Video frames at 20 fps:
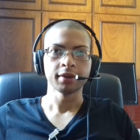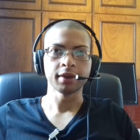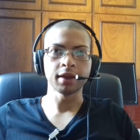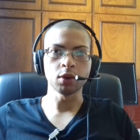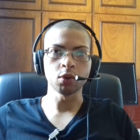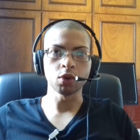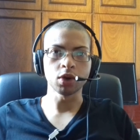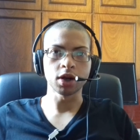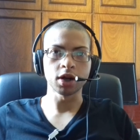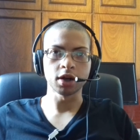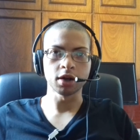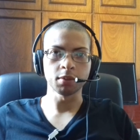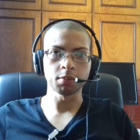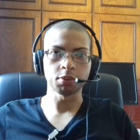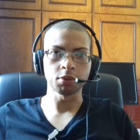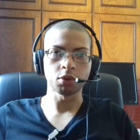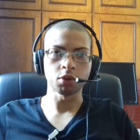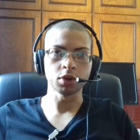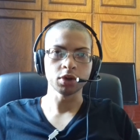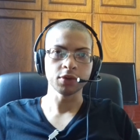tem um
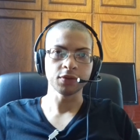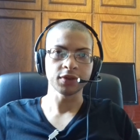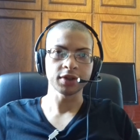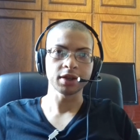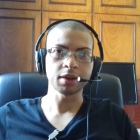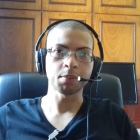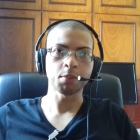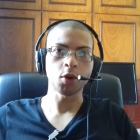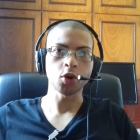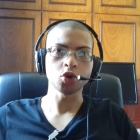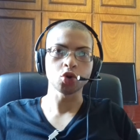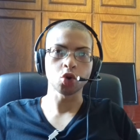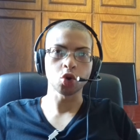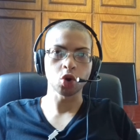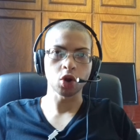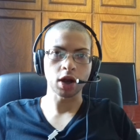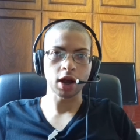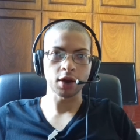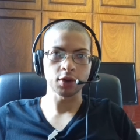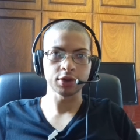campo onde você pode
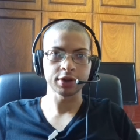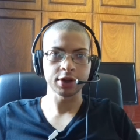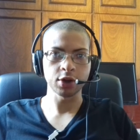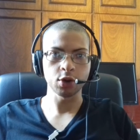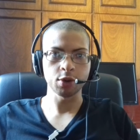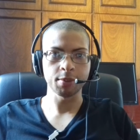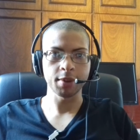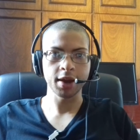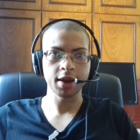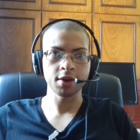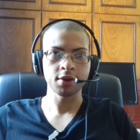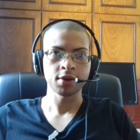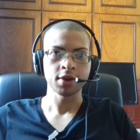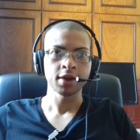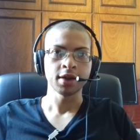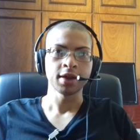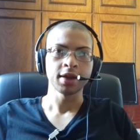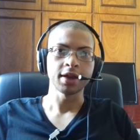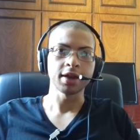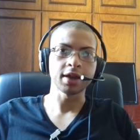colocar o seu e-mail
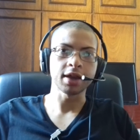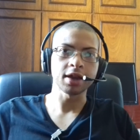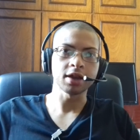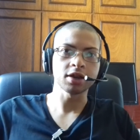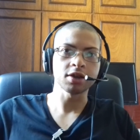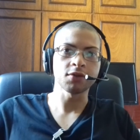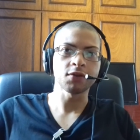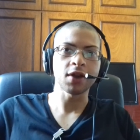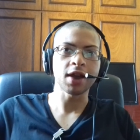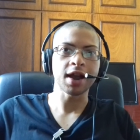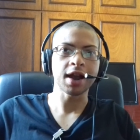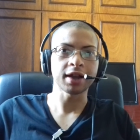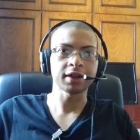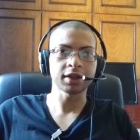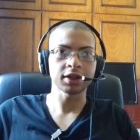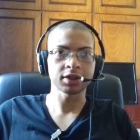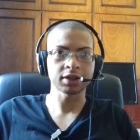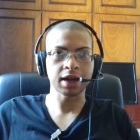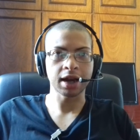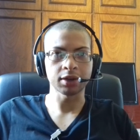e quem estiver
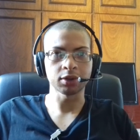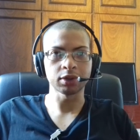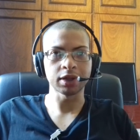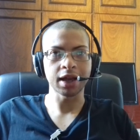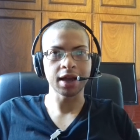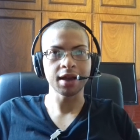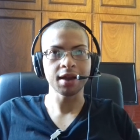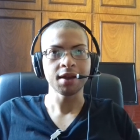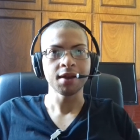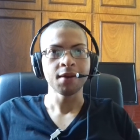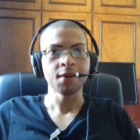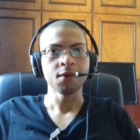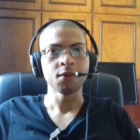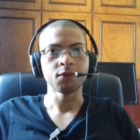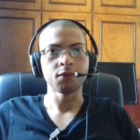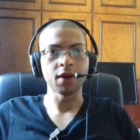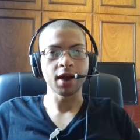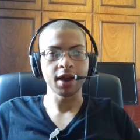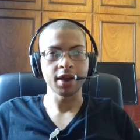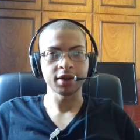cadastrado lá
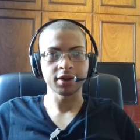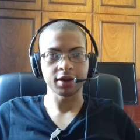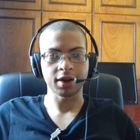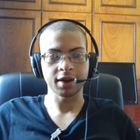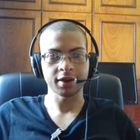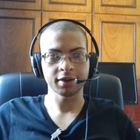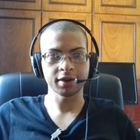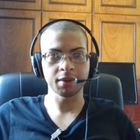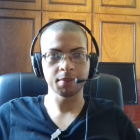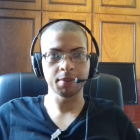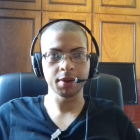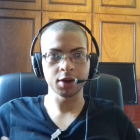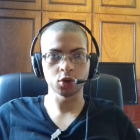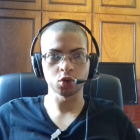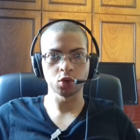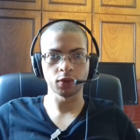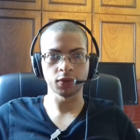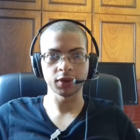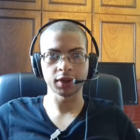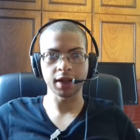vai receber
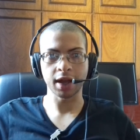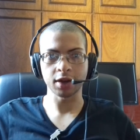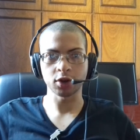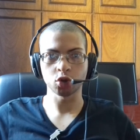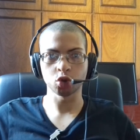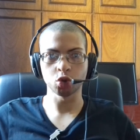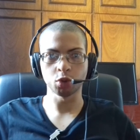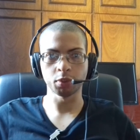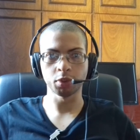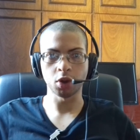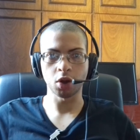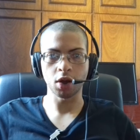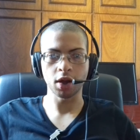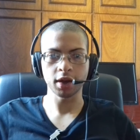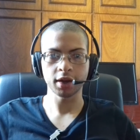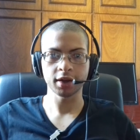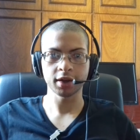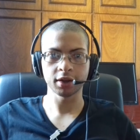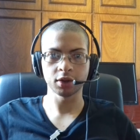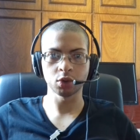as novidades do
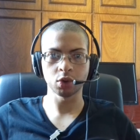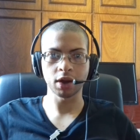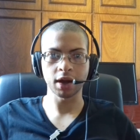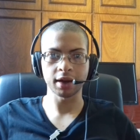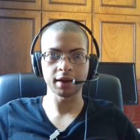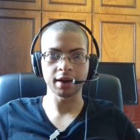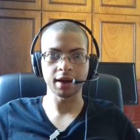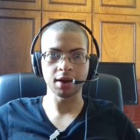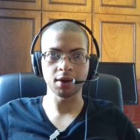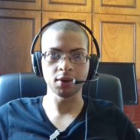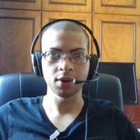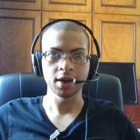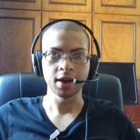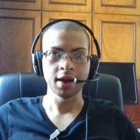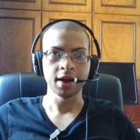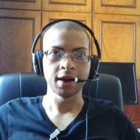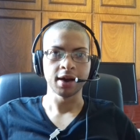blog e do canal